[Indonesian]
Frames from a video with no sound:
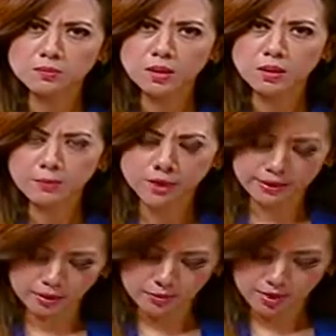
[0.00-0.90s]
Oke baik,
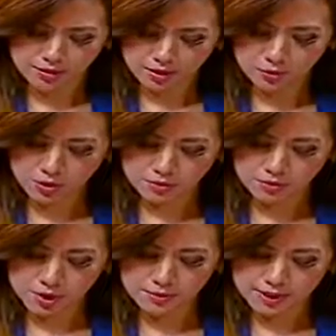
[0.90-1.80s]
tapi pihak Singapura
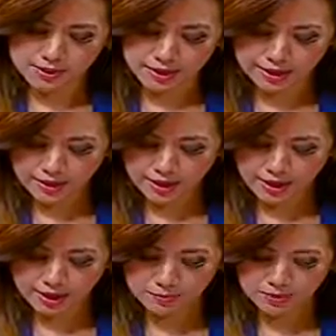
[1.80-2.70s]
sudah menyatakan
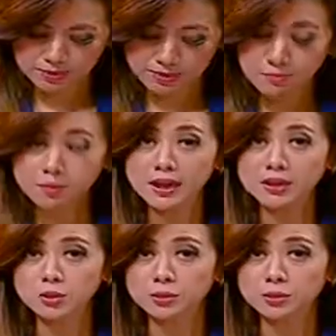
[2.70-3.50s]
uh, bersedia ya, membantu